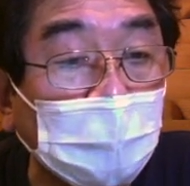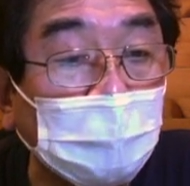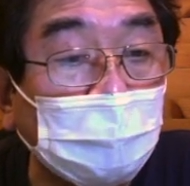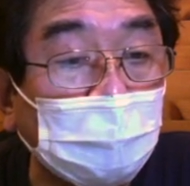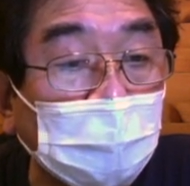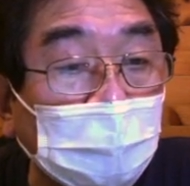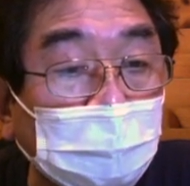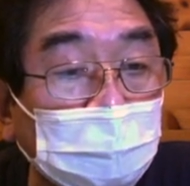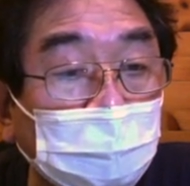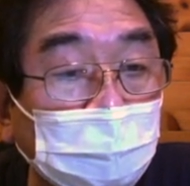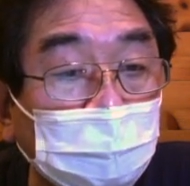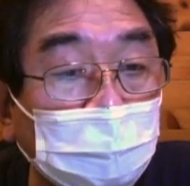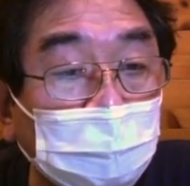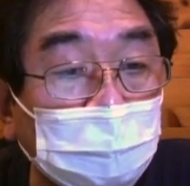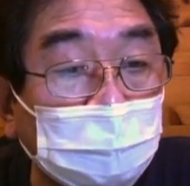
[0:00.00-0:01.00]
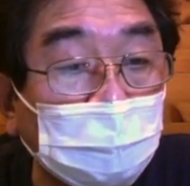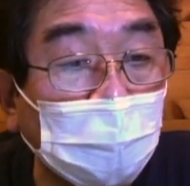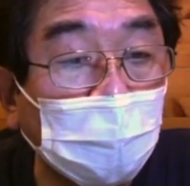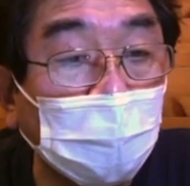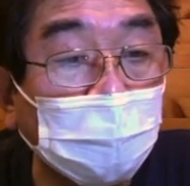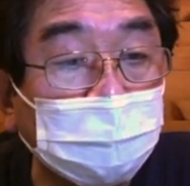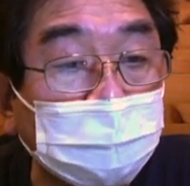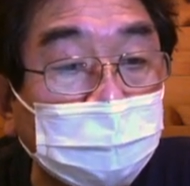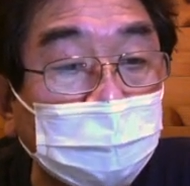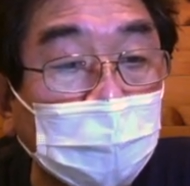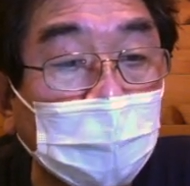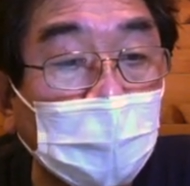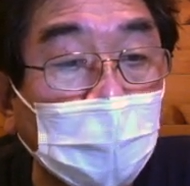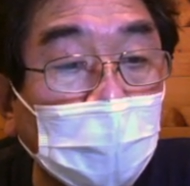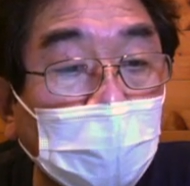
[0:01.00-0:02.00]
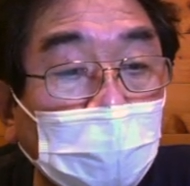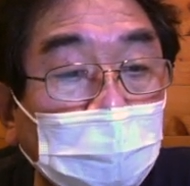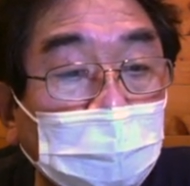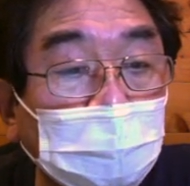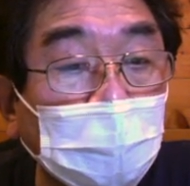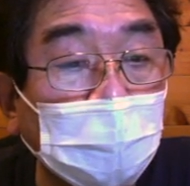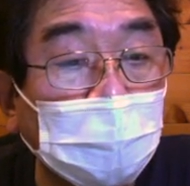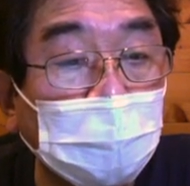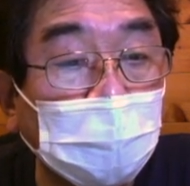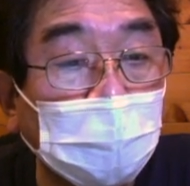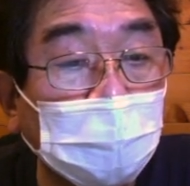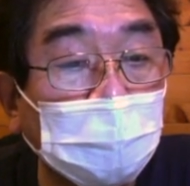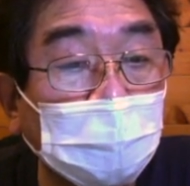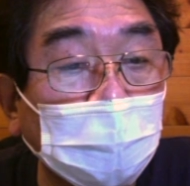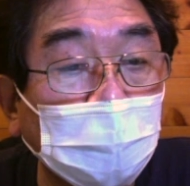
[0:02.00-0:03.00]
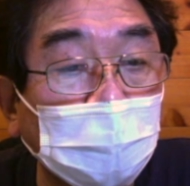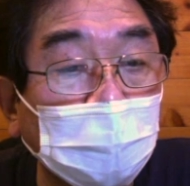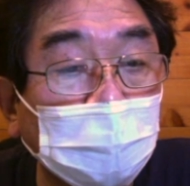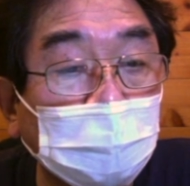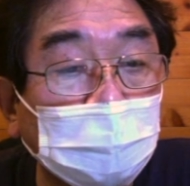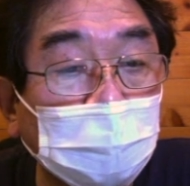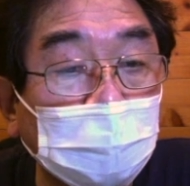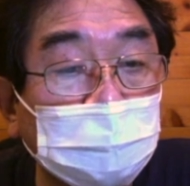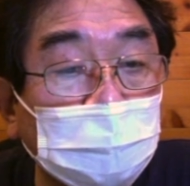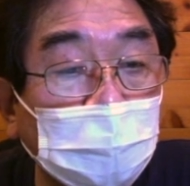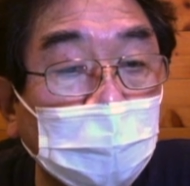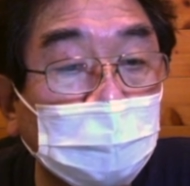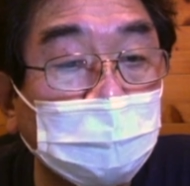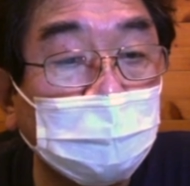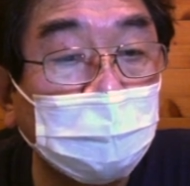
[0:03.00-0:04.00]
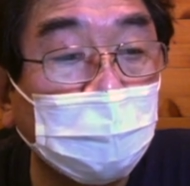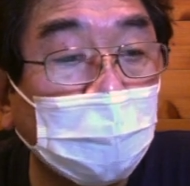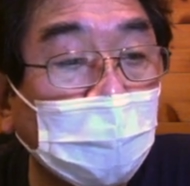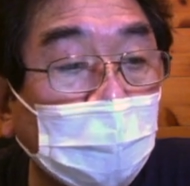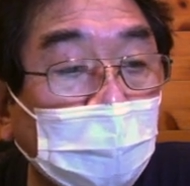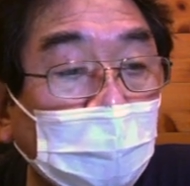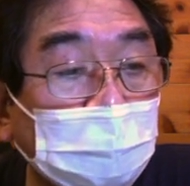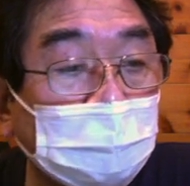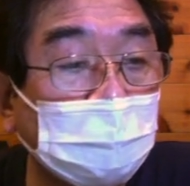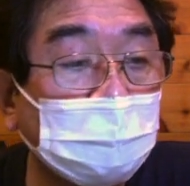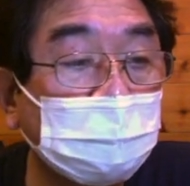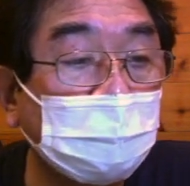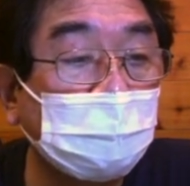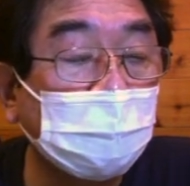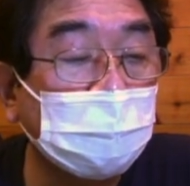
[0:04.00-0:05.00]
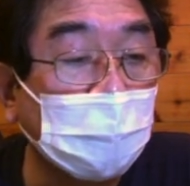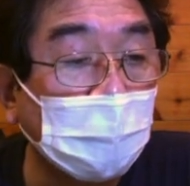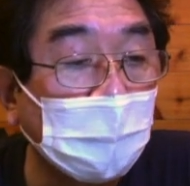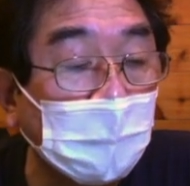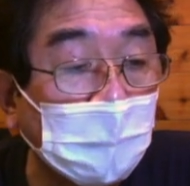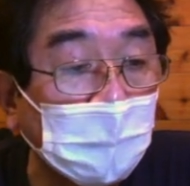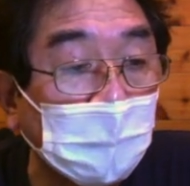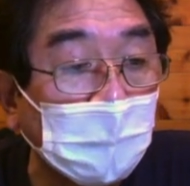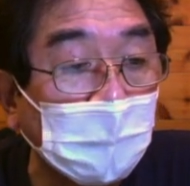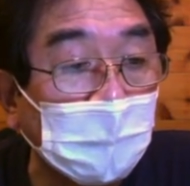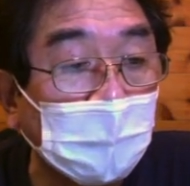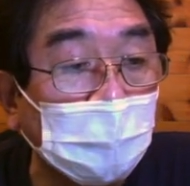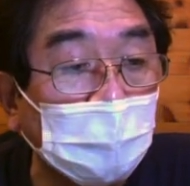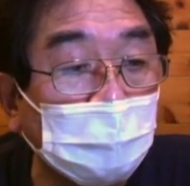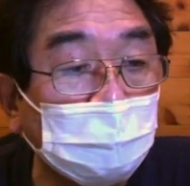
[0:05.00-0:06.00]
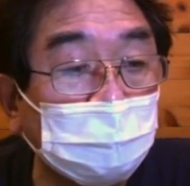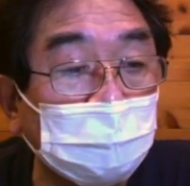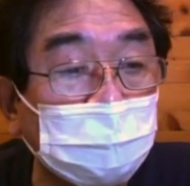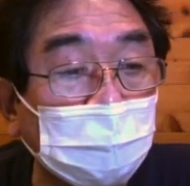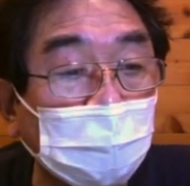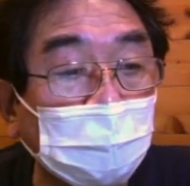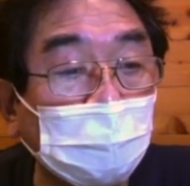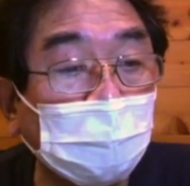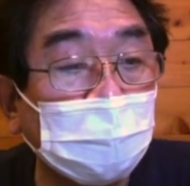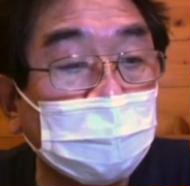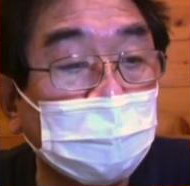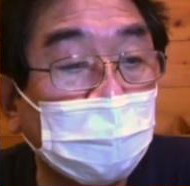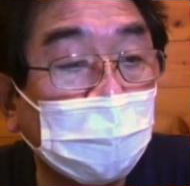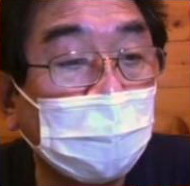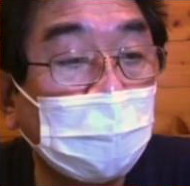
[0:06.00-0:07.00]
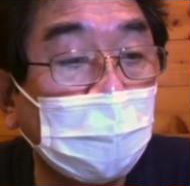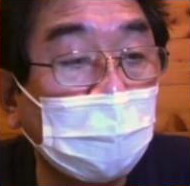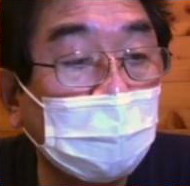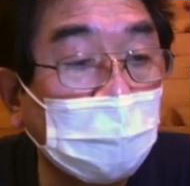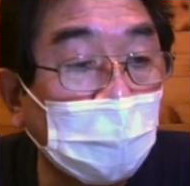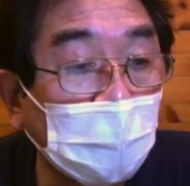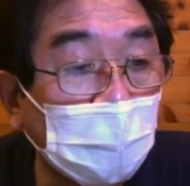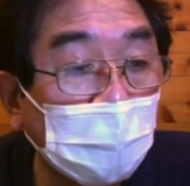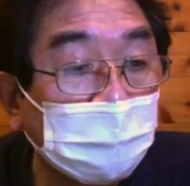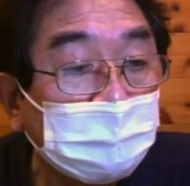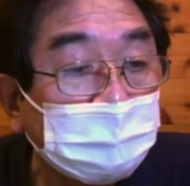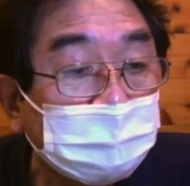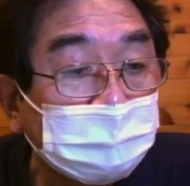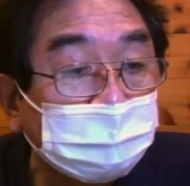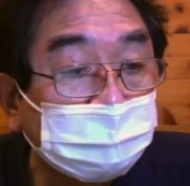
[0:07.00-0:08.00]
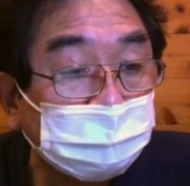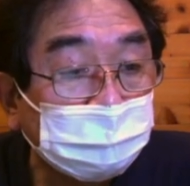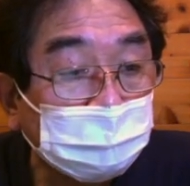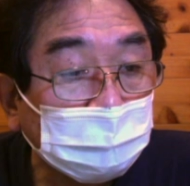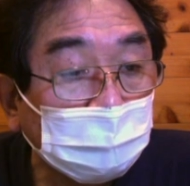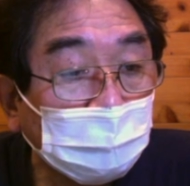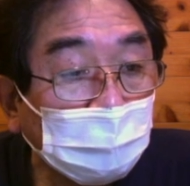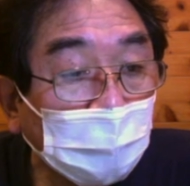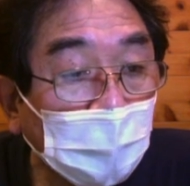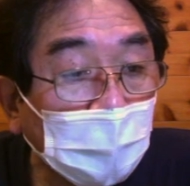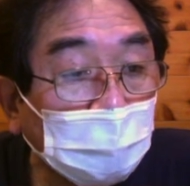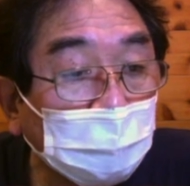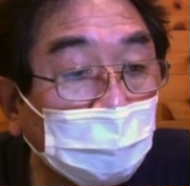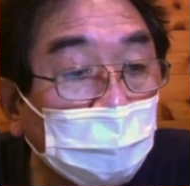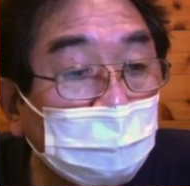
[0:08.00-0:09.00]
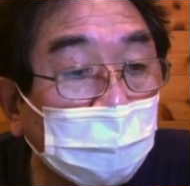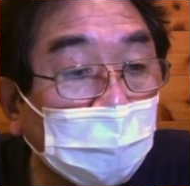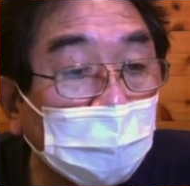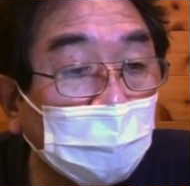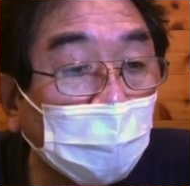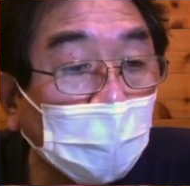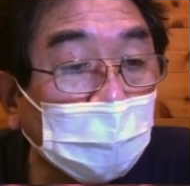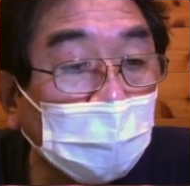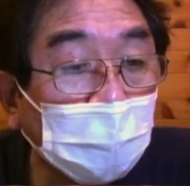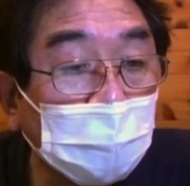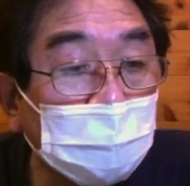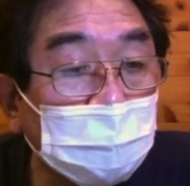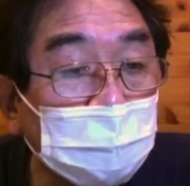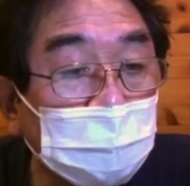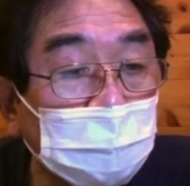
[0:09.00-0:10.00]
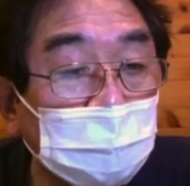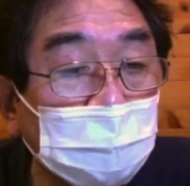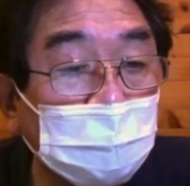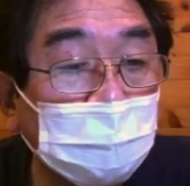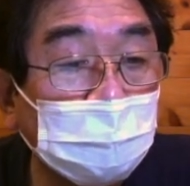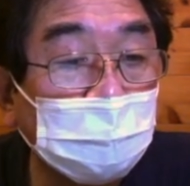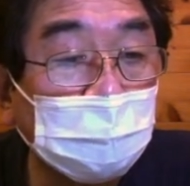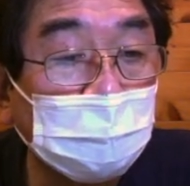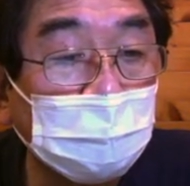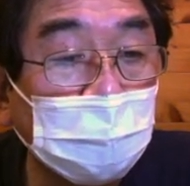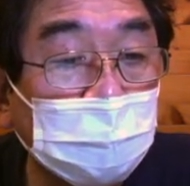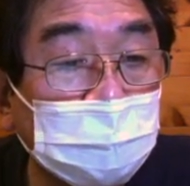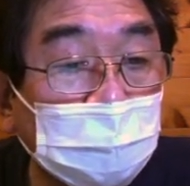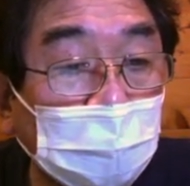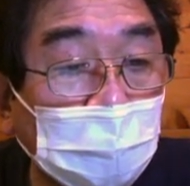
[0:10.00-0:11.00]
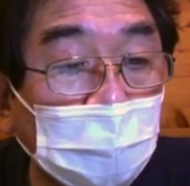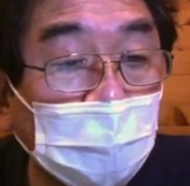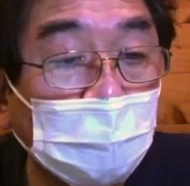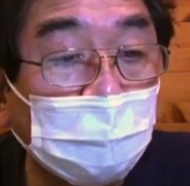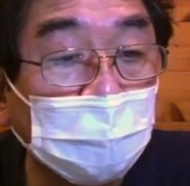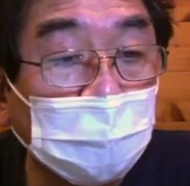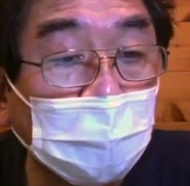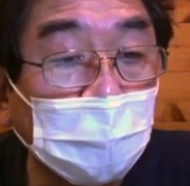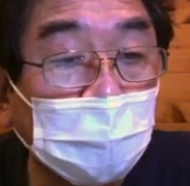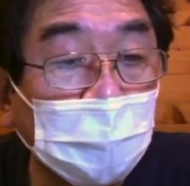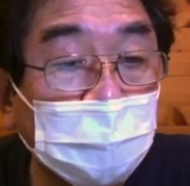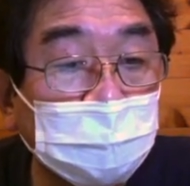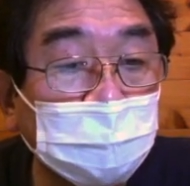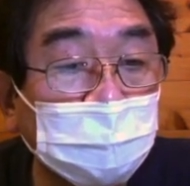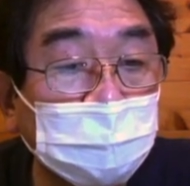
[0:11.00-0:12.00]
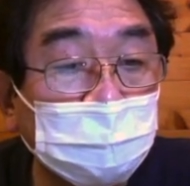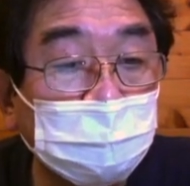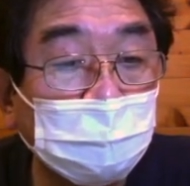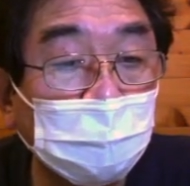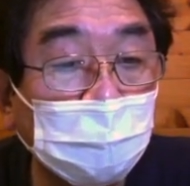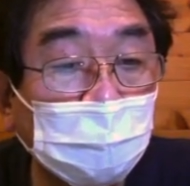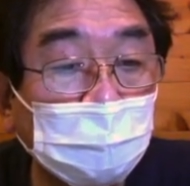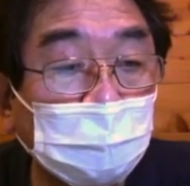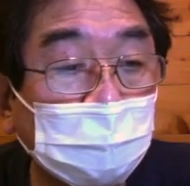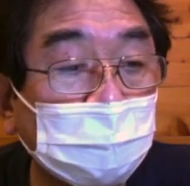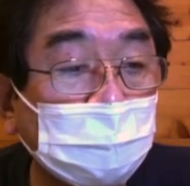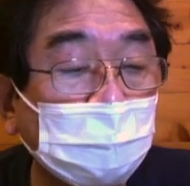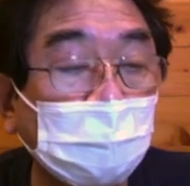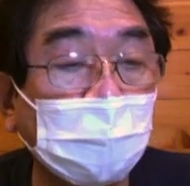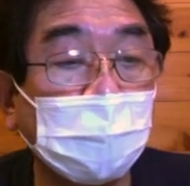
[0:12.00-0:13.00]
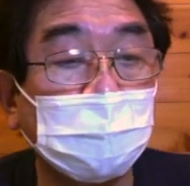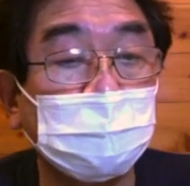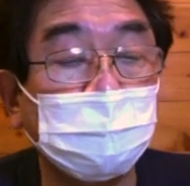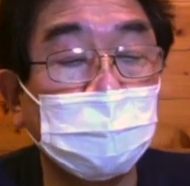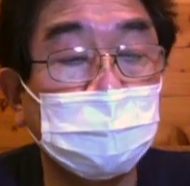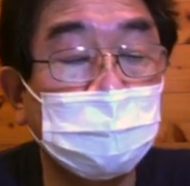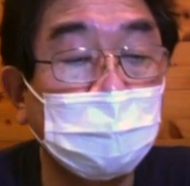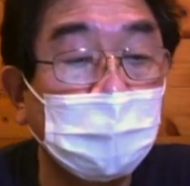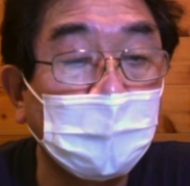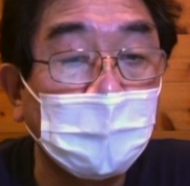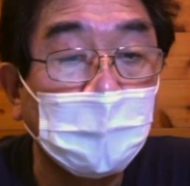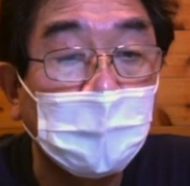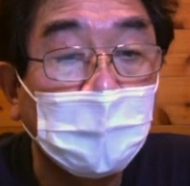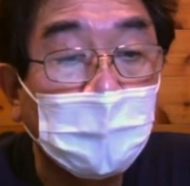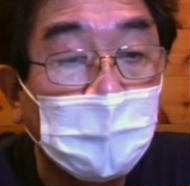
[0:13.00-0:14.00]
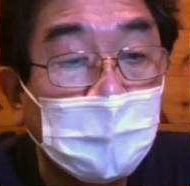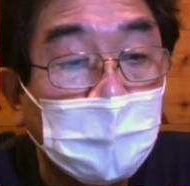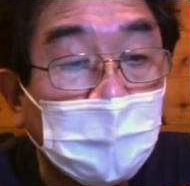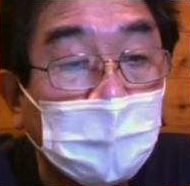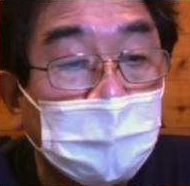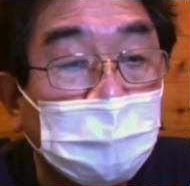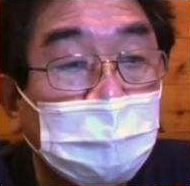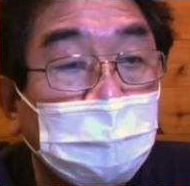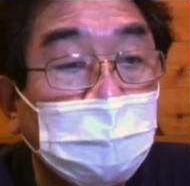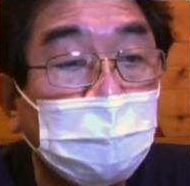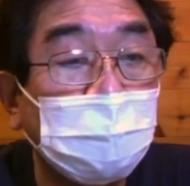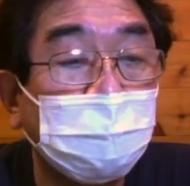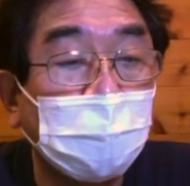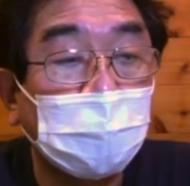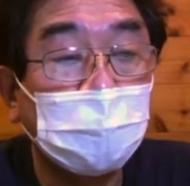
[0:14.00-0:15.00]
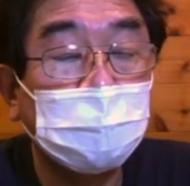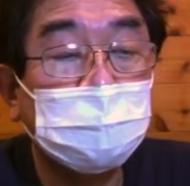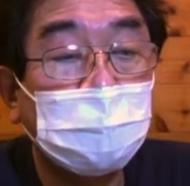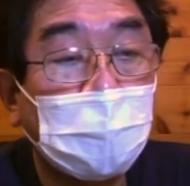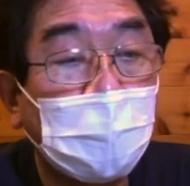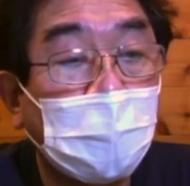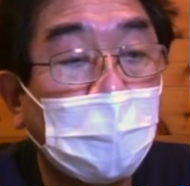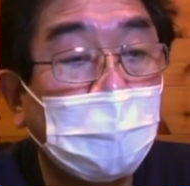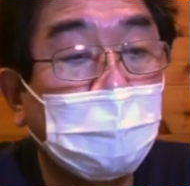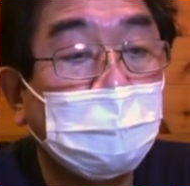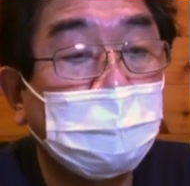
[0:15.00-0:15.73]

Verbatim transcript: 小中は特有の反転が、たくさんあるイワナが釣れました。今年はコロナ騒ぎであっという間に終わった感じでしたが、また来シーズンもよろしくお願いします。いいイワナですね。